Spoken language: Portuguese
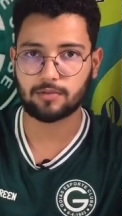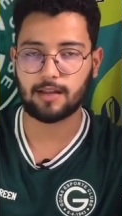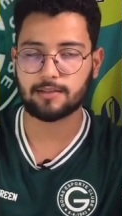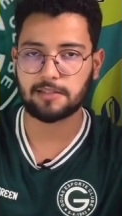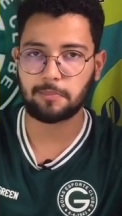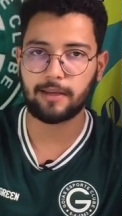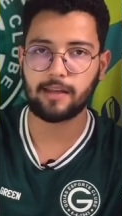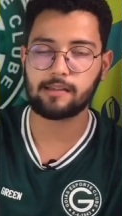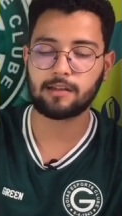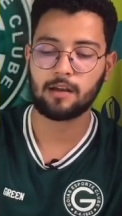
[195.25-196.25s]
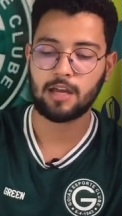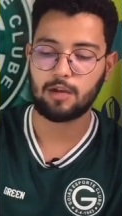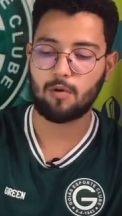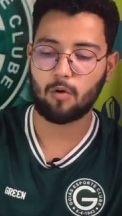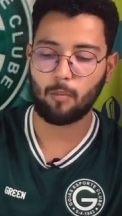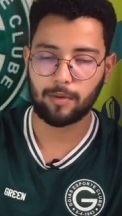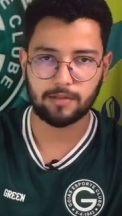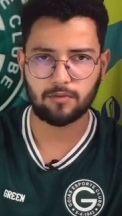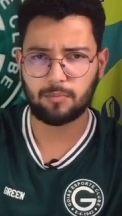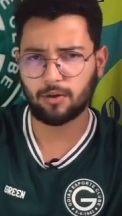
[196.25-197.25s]
tendo essa experiência em uma
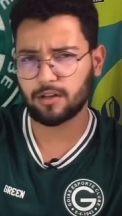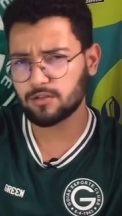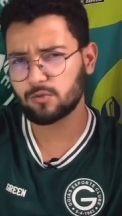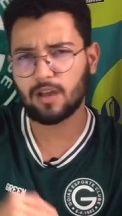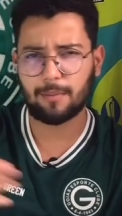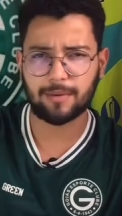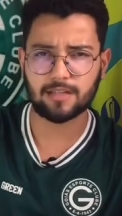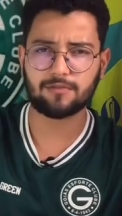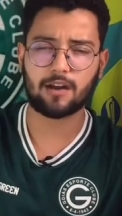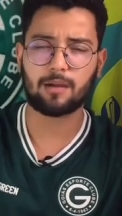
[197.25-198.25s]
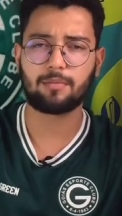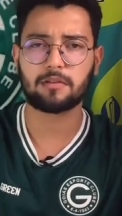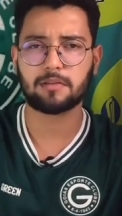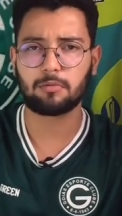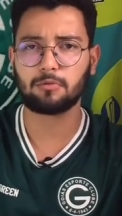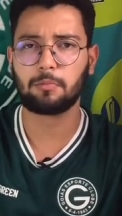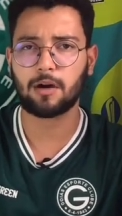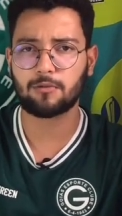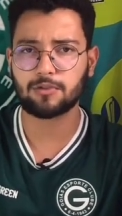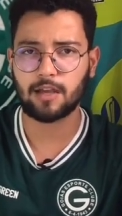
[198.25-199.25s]
competição importante, do que apenas ficar, por exemplo, no
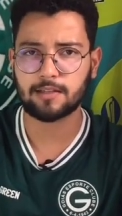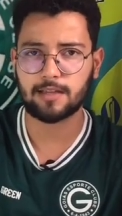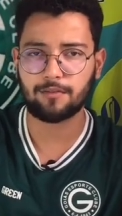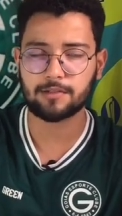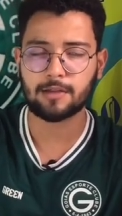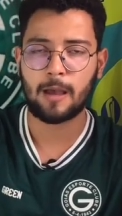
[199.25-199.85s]
banco de reservas